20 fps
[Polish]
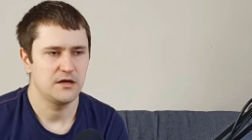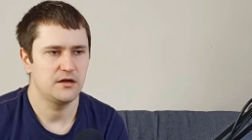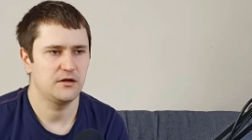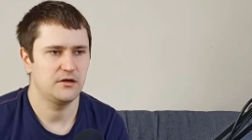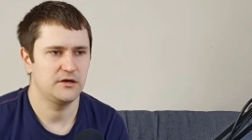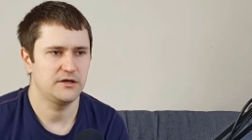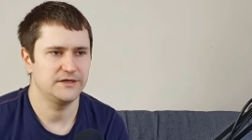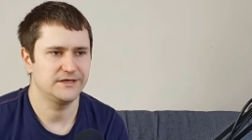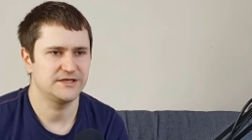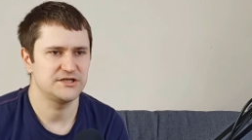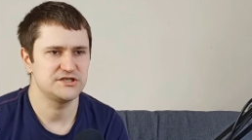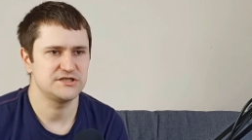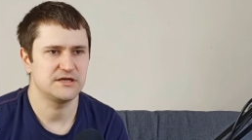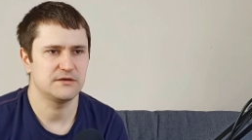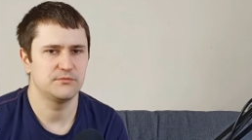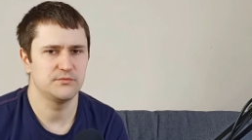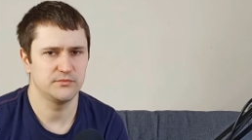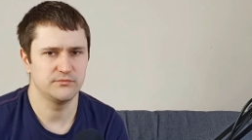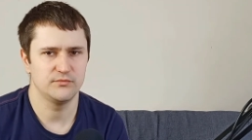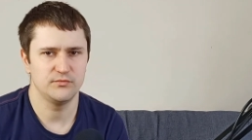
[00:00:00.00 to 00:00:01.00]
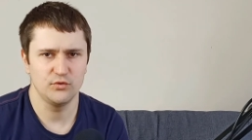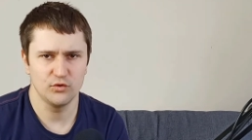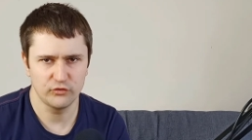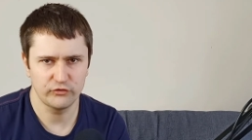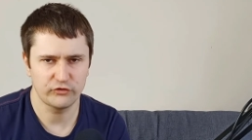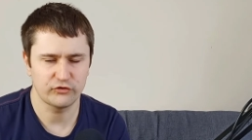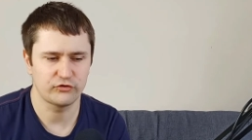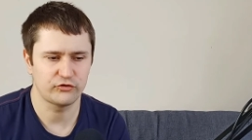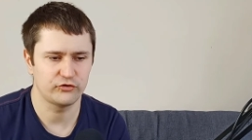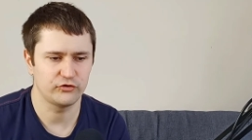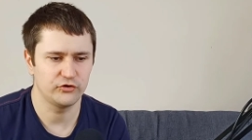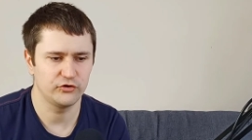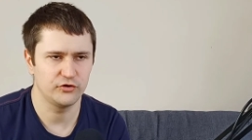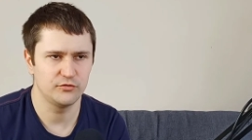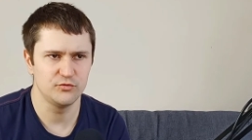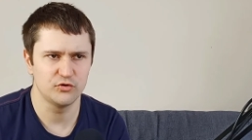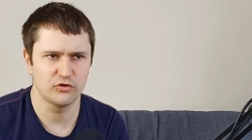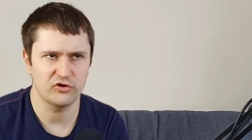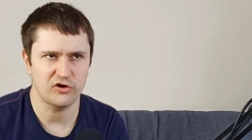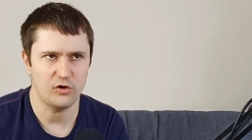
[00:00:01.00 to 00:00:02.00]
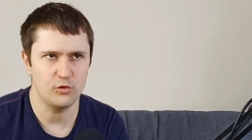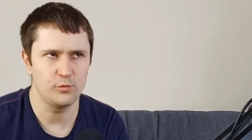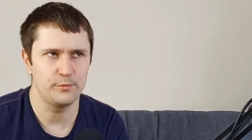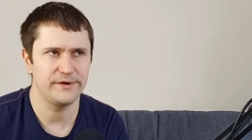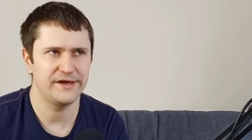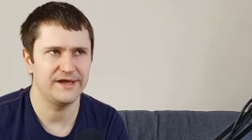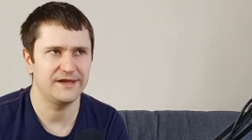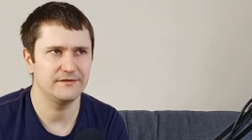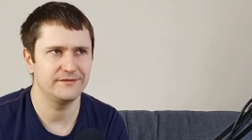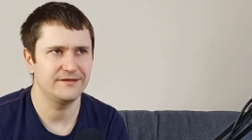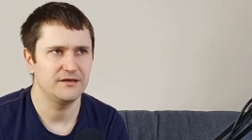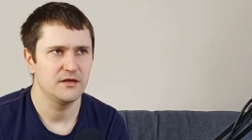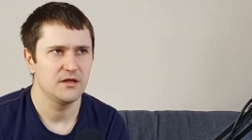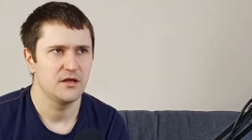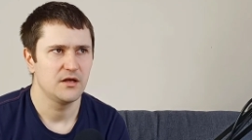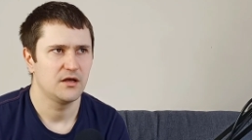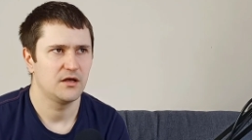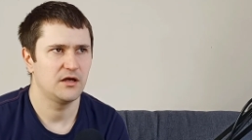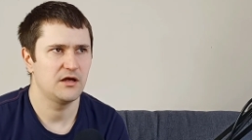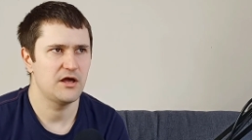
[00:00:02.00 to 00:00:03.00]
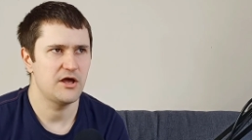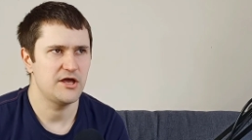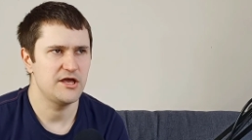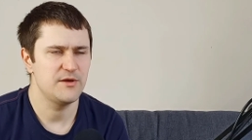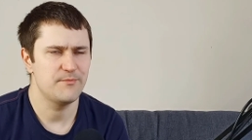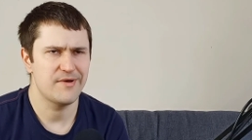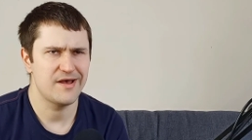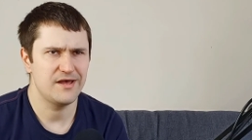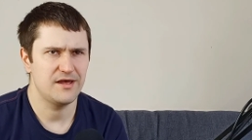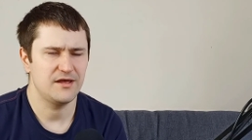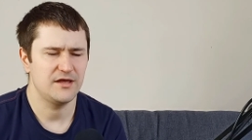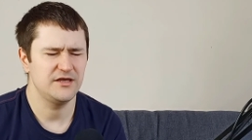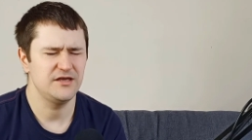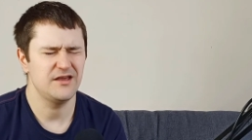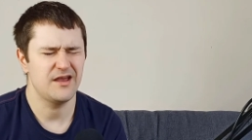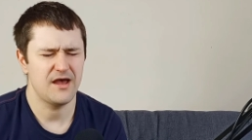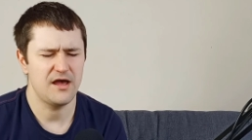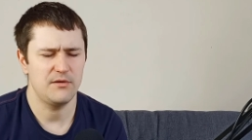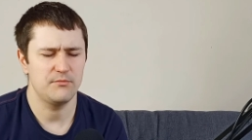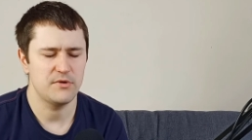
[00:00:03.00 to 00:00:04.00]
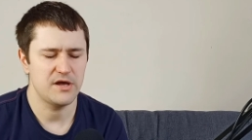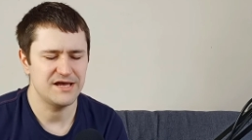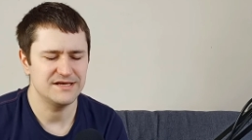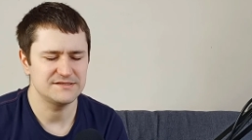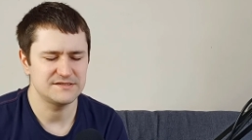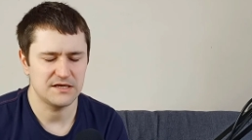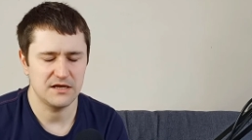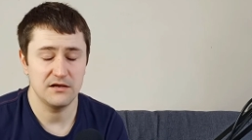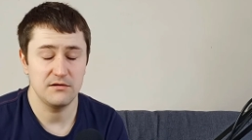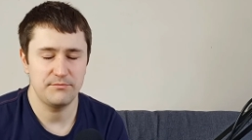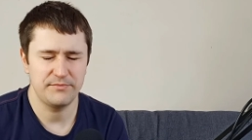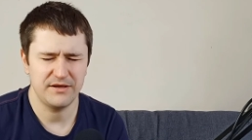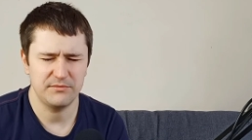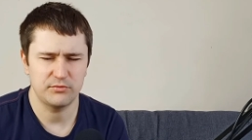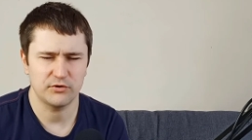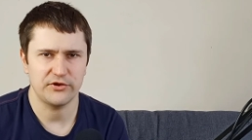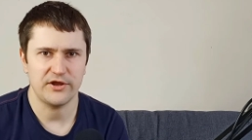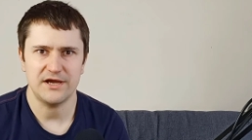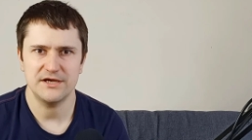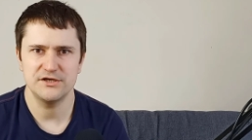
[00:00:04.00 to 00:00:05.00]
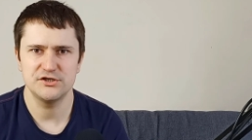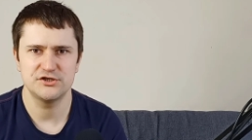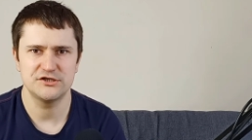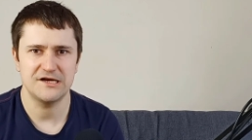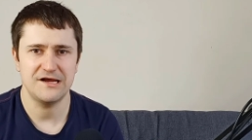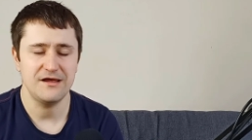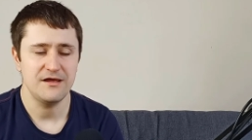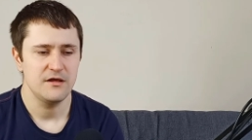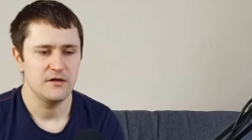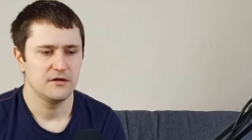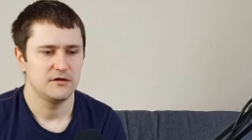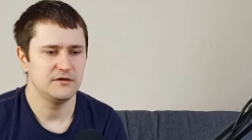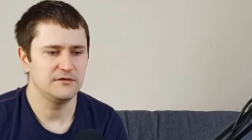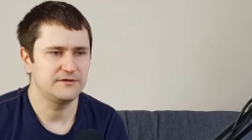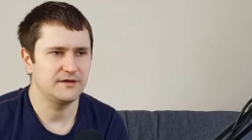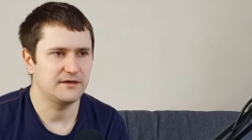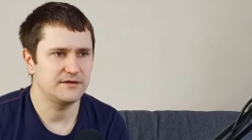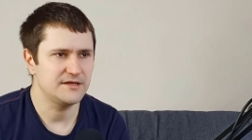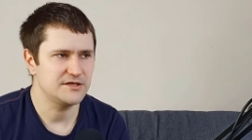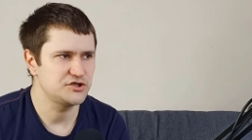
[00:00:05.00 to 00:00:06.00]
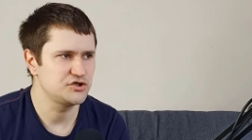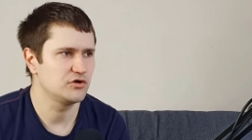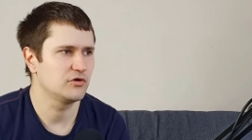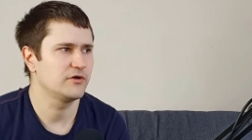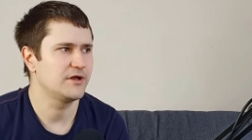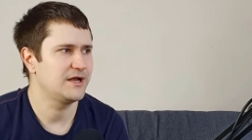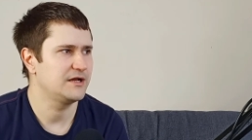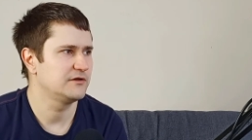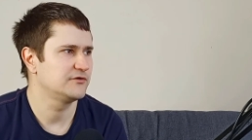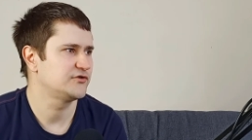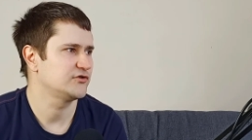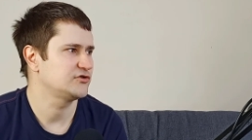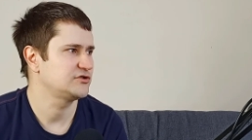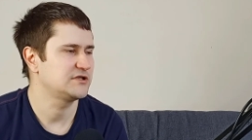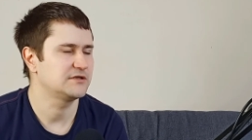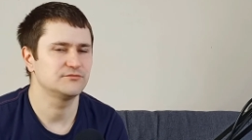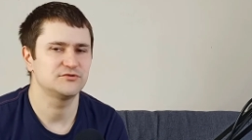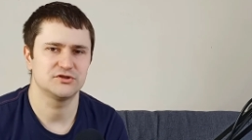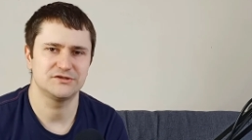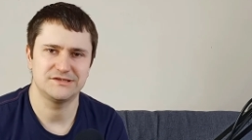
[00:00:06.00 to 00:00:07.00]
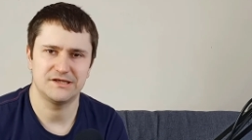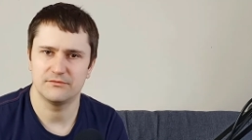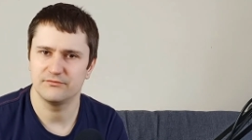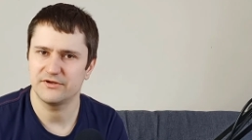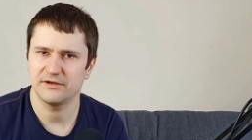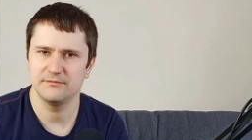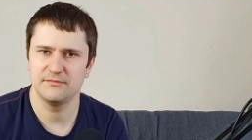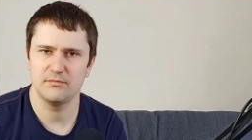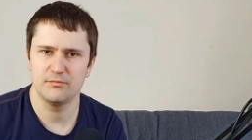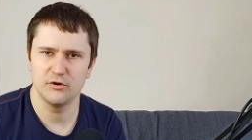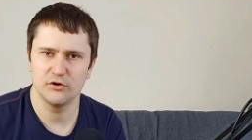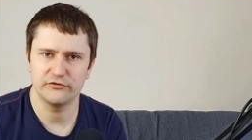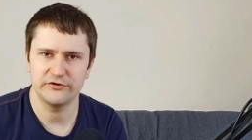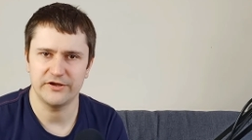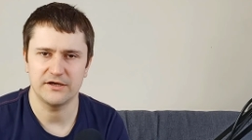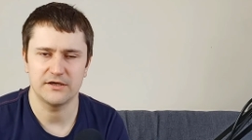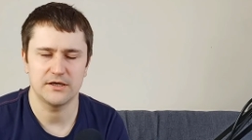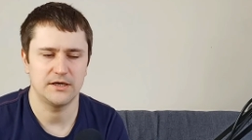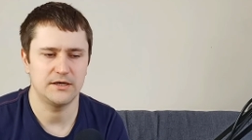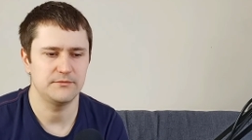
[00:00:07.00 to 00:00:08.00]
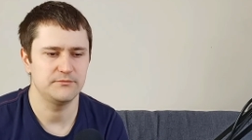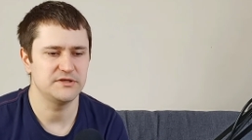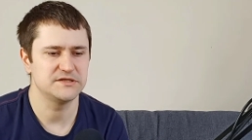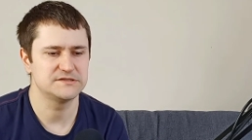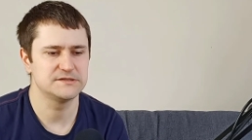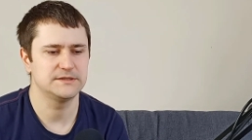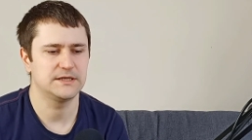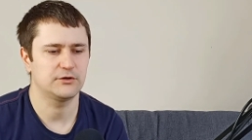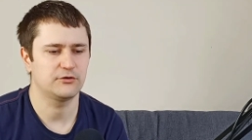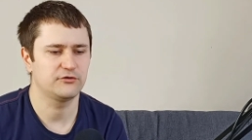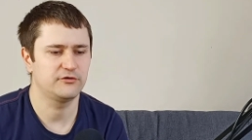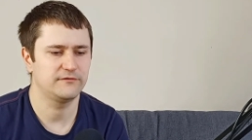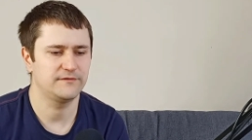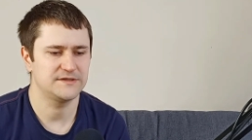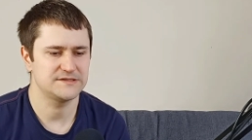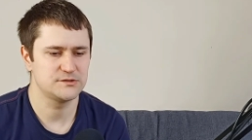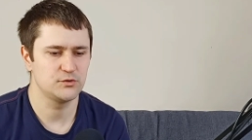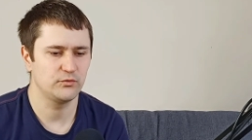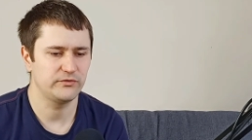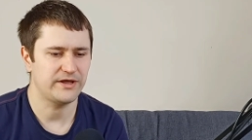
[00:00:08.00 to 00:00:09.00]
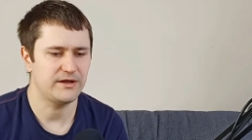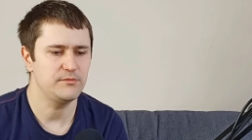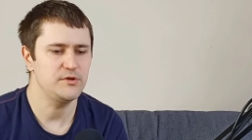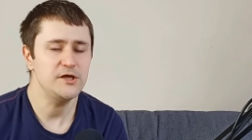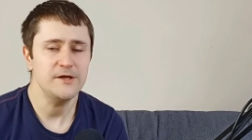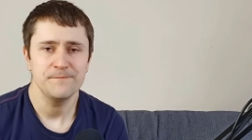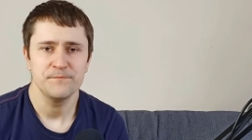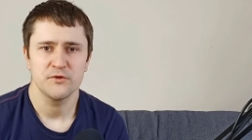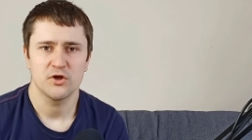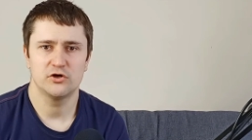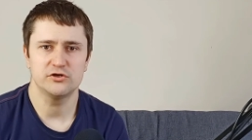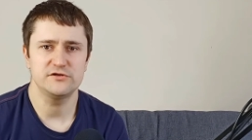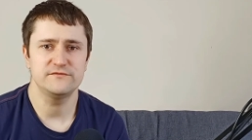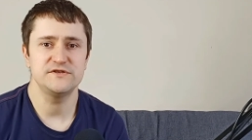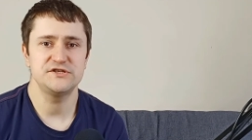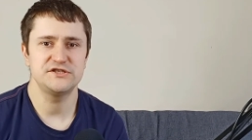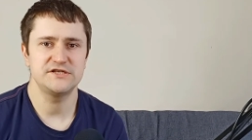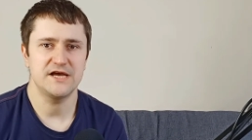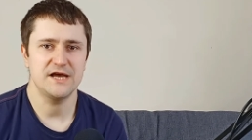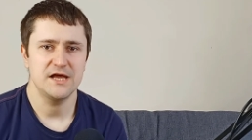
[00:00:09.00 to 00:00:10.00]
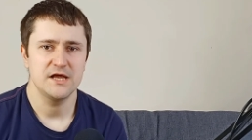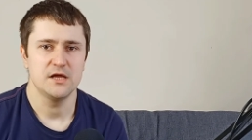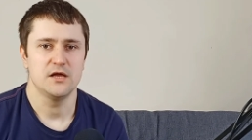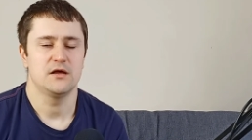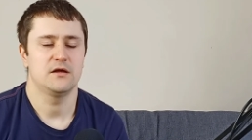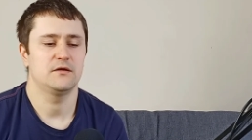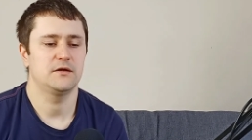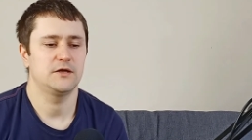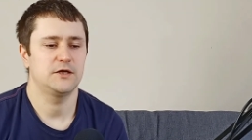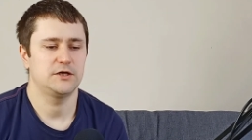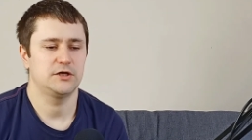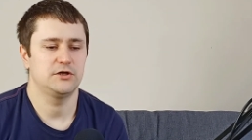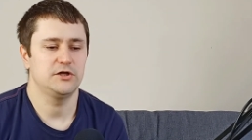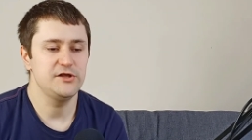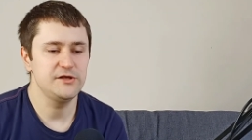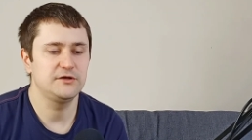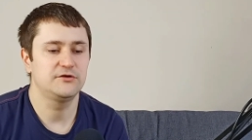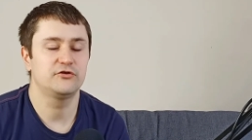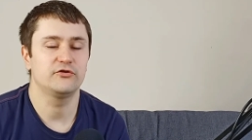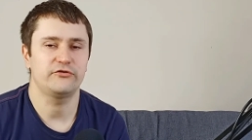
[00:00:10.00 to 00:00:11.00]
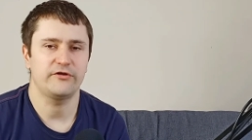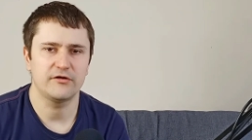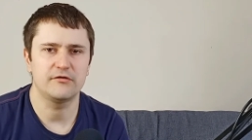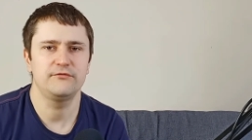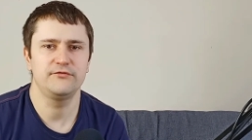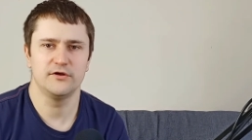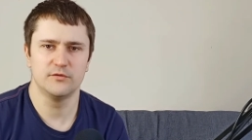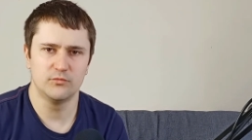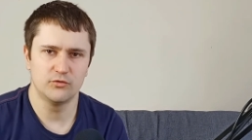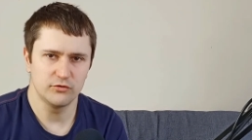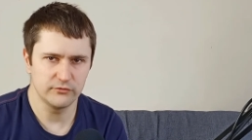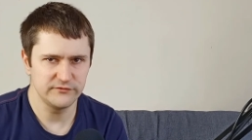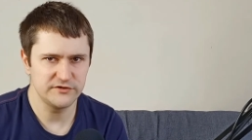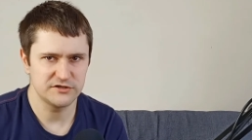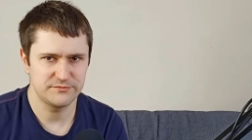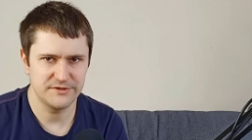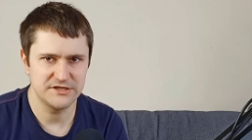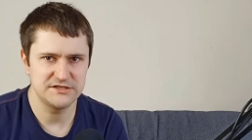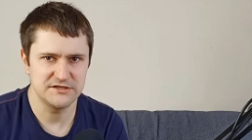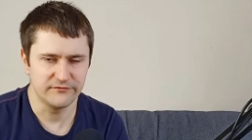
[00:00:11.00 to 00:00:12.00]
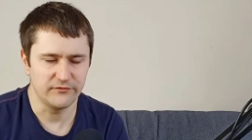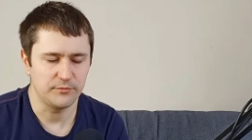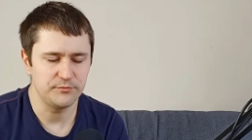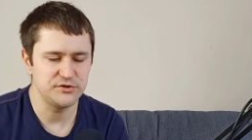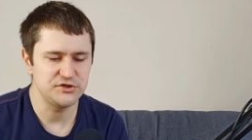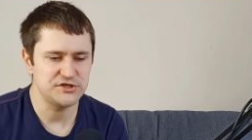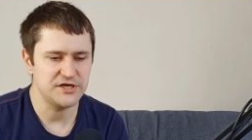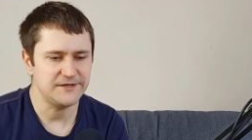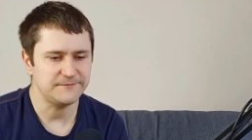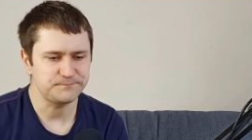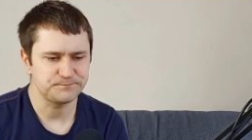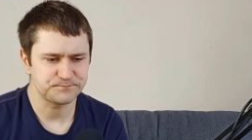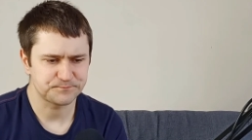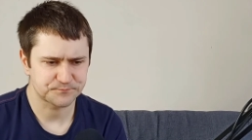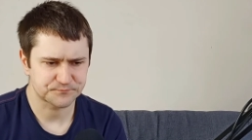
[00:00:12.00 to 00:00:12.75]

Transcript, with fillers: e, jakieś tam News, news Open, e, IMSLP bodajże, International, coś tam, coś tam, ta biblioteka międzynarodowa z nutami. Oczywiście link do tego filmu również będzie w opisie